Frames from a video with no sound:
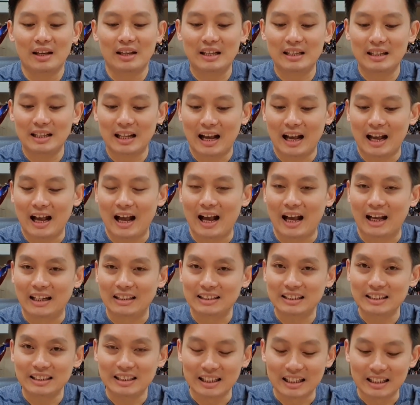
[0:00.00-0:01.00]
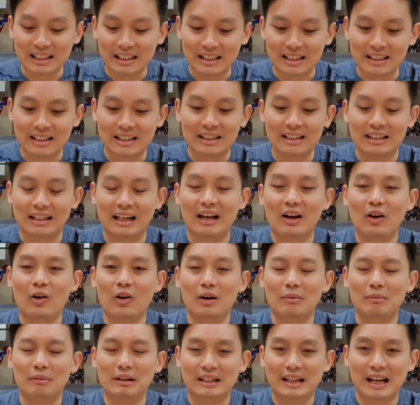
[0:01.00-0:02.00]
กินอาหารที่ดี และออ
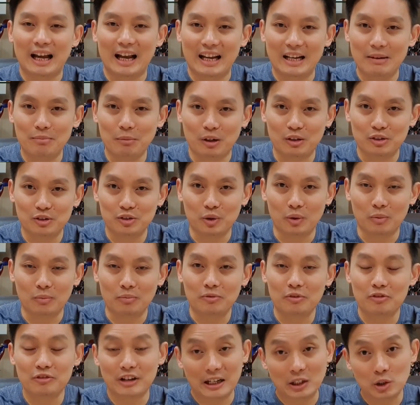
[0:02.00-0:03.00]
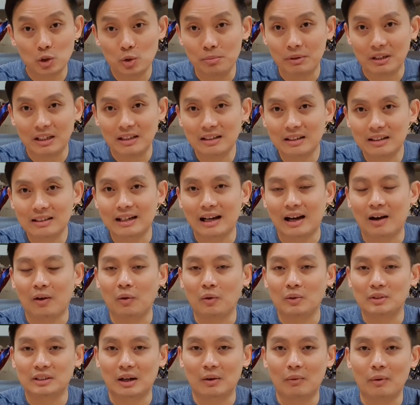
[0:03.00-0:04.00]
กกำลังกายให้เหมาะสม ฟังดูเหมือนเรื่องเก่า
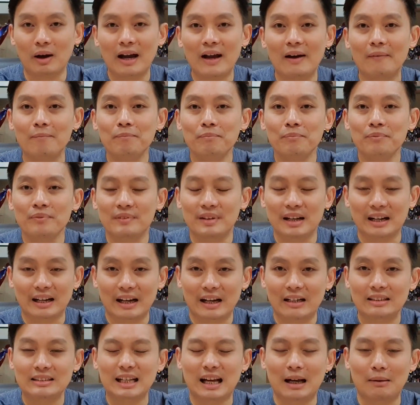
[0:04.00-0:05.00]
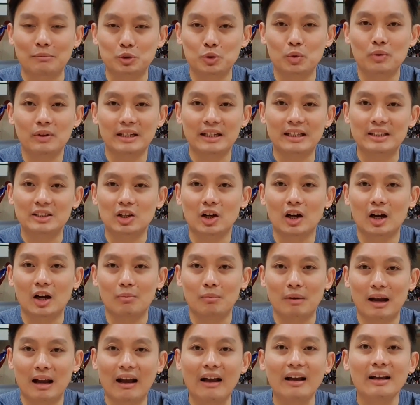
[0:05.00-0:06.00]
แต่ว่ายังไงก็ตามช่วงนี้ต้องเอา
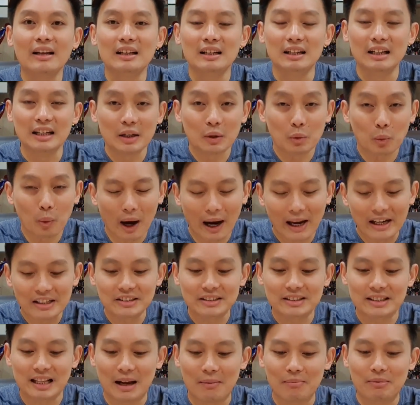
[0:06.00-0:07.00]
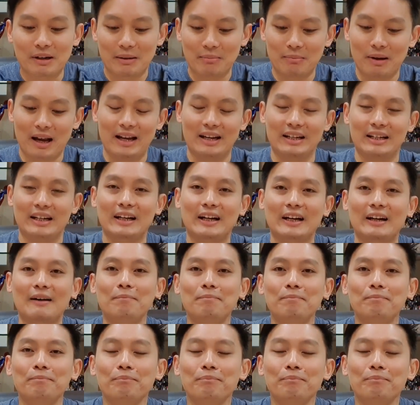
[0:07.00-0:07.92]
มารีไวซ์ทำกันใหม่นะครับ